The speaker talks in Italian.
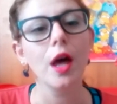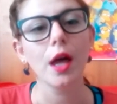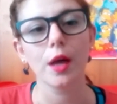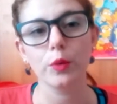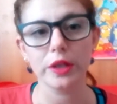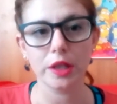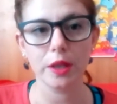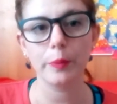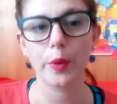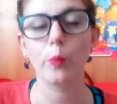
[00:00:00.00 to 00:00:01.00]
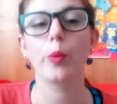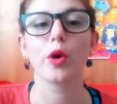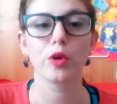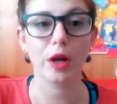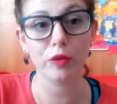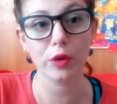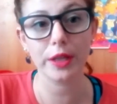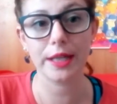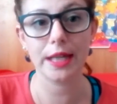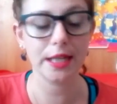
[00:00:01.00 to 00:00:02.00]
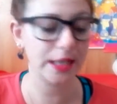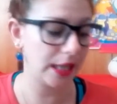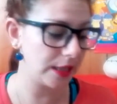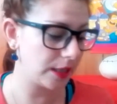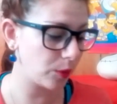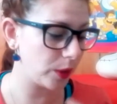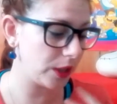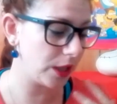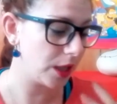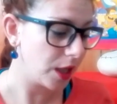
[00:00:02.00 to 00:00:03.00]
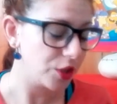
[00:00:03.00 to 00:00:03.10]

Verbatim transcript: e quindi per un po' non avrò linee né niente quindi